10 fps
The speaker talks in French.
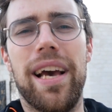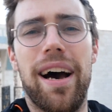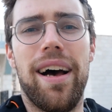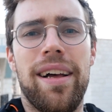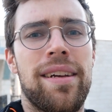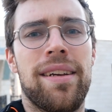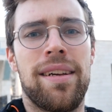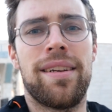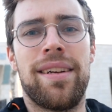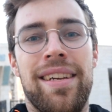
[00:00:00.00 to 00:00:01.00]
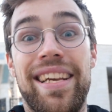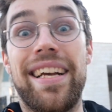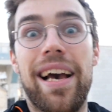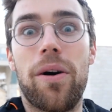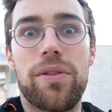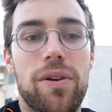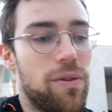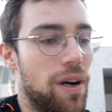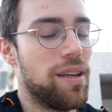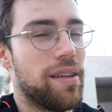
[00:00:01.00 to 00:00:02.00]
il y a, il y a 40 ans.
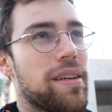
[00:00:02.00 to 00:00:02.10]
quoi.